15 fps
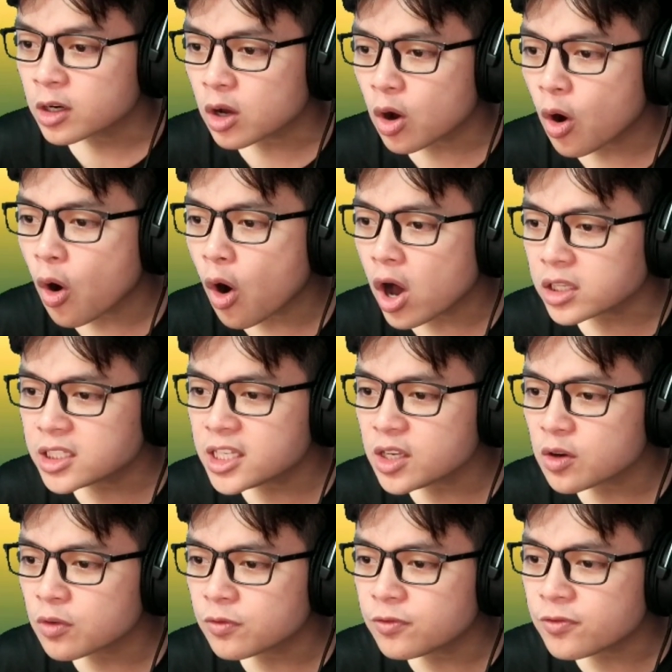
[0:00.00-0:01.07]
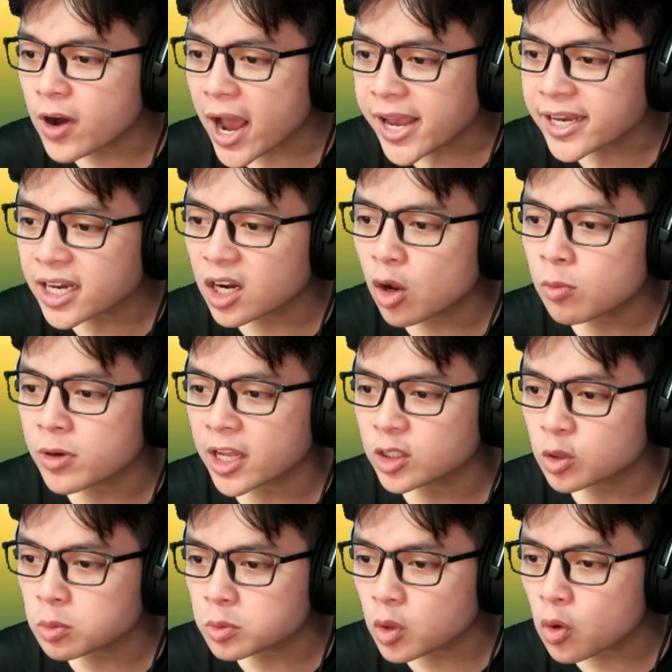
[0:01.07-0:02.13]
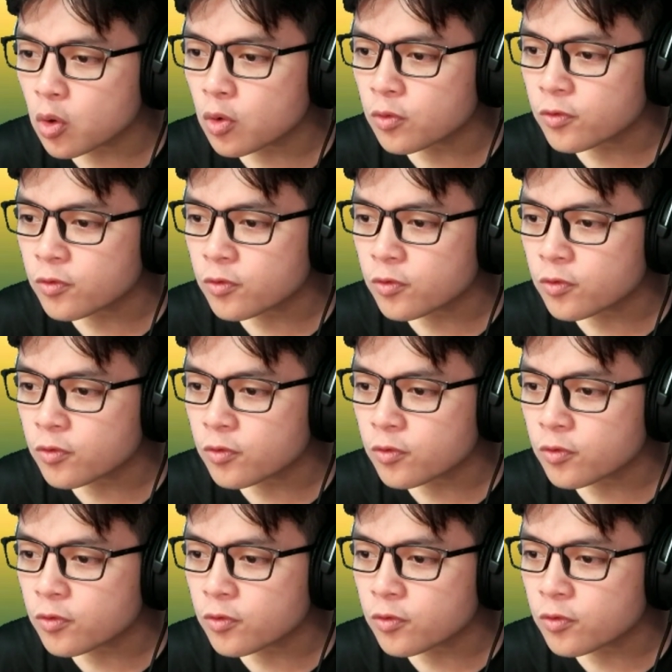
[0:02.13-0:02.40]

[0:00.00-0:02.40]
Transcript: nó khó chịu vai cả lồng đèn trung thu